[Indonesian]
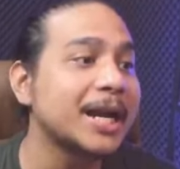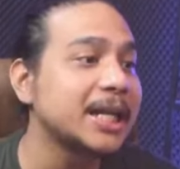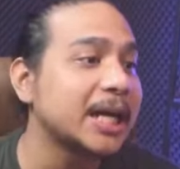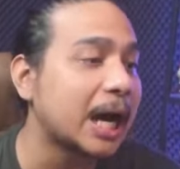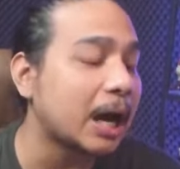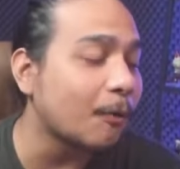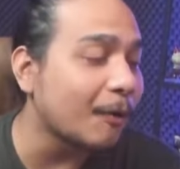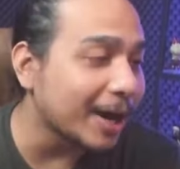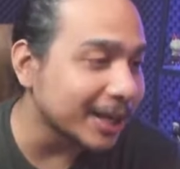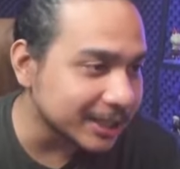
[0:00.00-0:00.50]

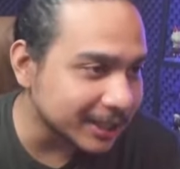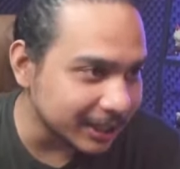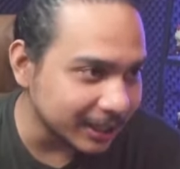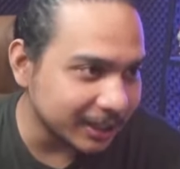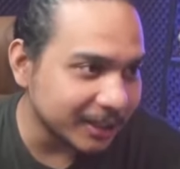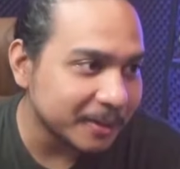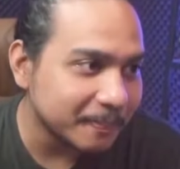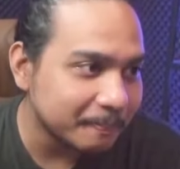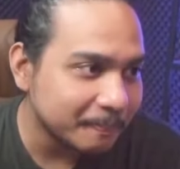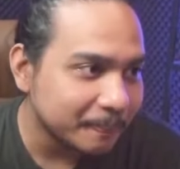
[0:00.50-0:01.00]

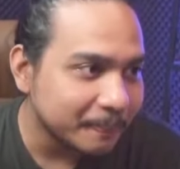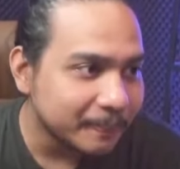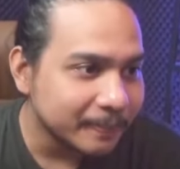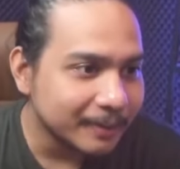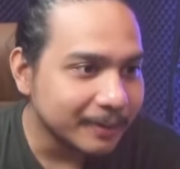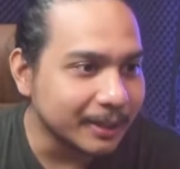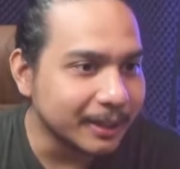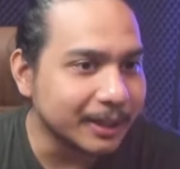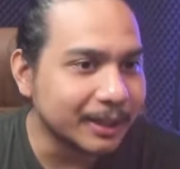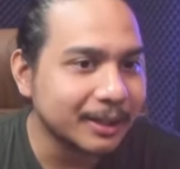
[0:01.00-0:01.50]
diawasi
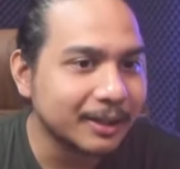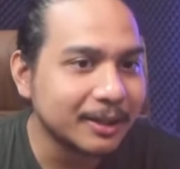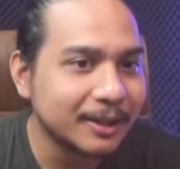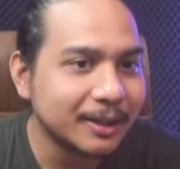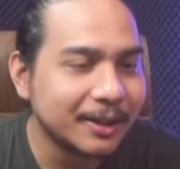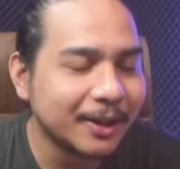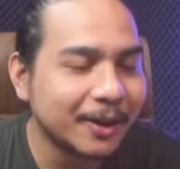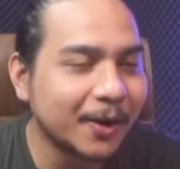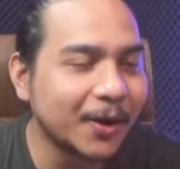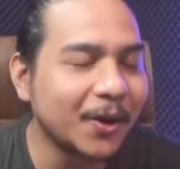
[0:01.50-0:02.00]
ya
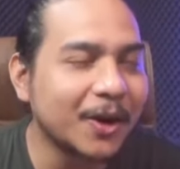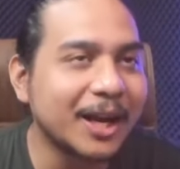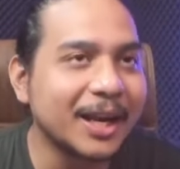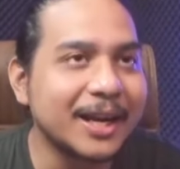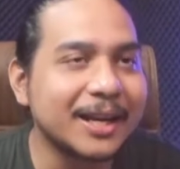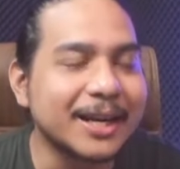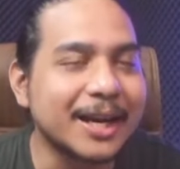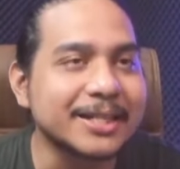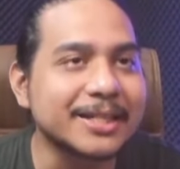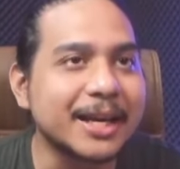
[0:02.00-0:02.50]
kalau
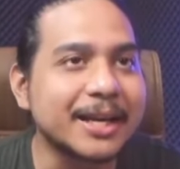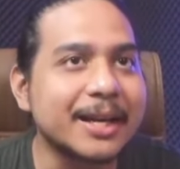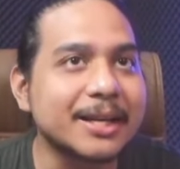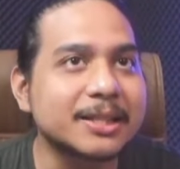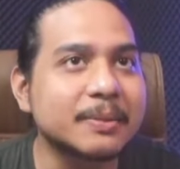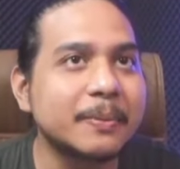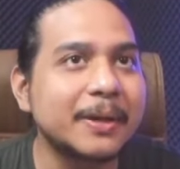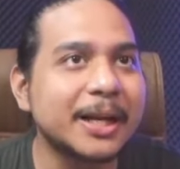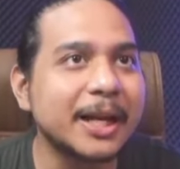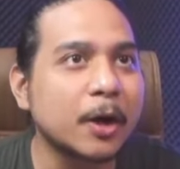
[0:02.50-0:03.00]
kalian nggak sadar
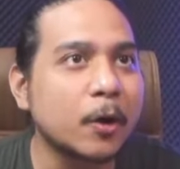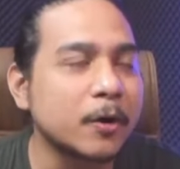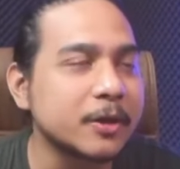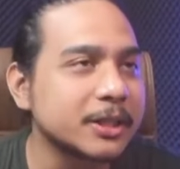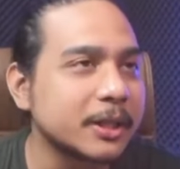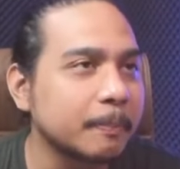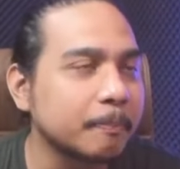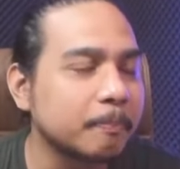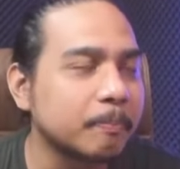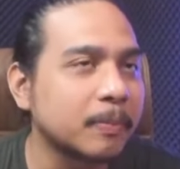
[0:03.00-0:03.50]
sebenarnya
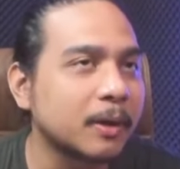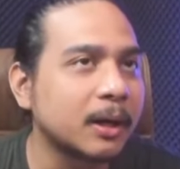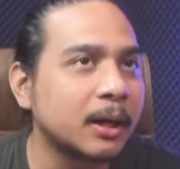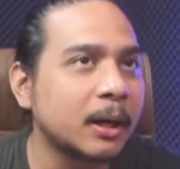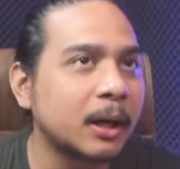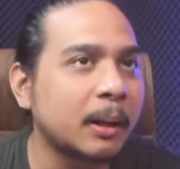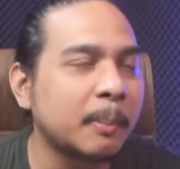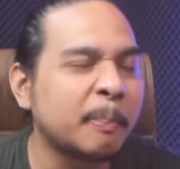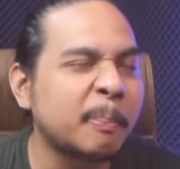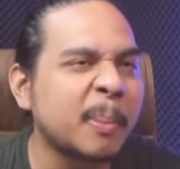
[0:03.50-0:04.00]
konsep uh,